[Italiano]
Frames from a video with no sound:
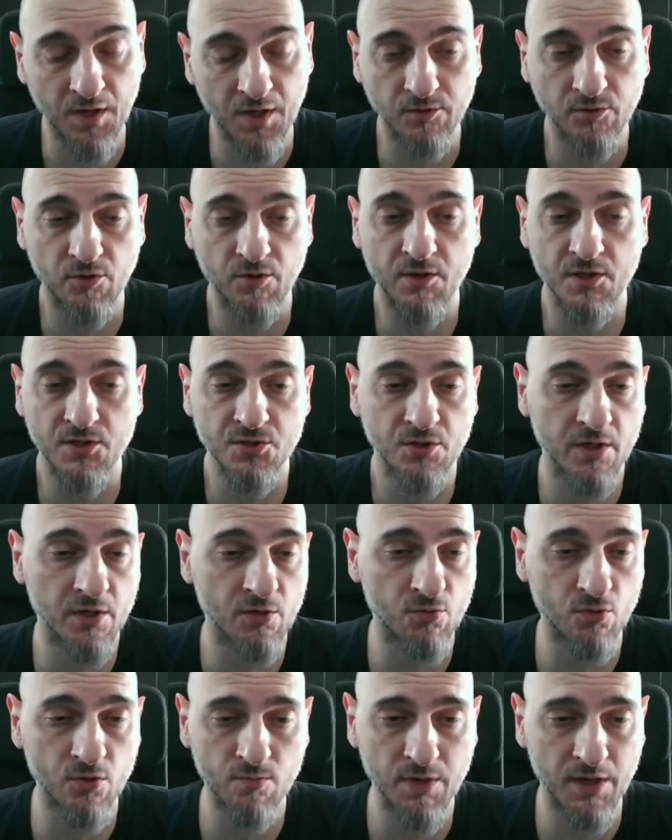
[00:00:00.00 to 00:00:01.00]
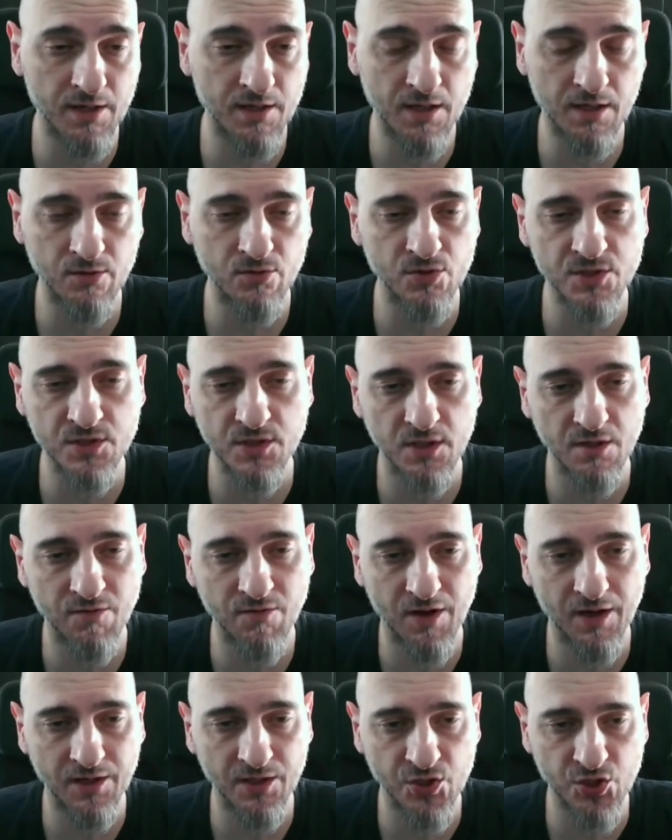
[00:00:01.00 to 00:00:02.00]
un'altra occasione in cui Bernardo
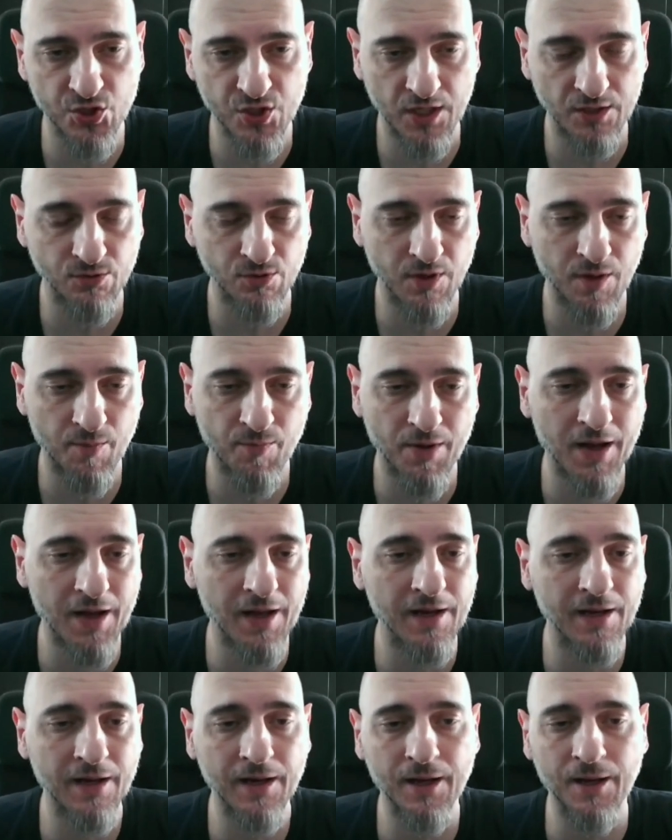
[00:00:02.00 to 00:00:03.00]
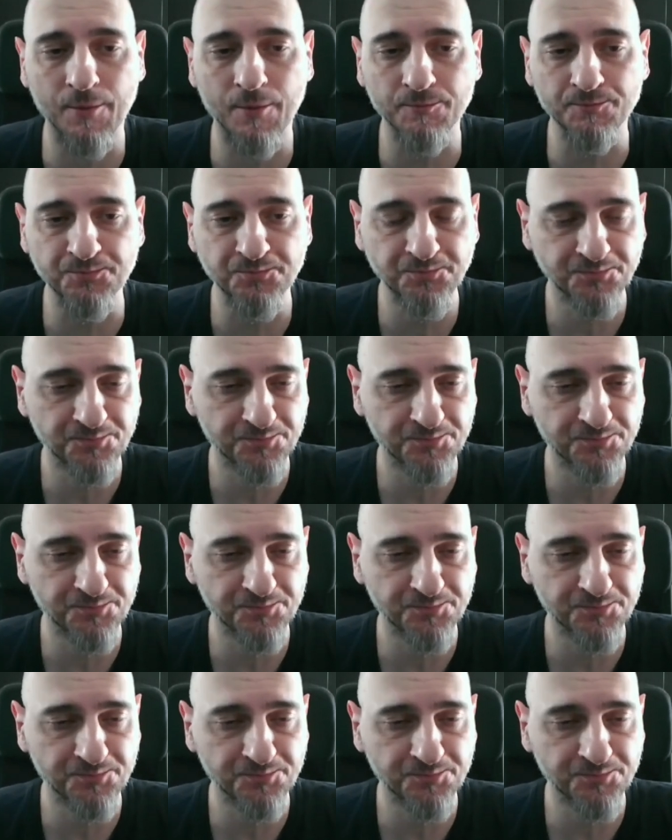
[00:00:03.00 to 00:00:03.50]
Silva ha lisciato la palla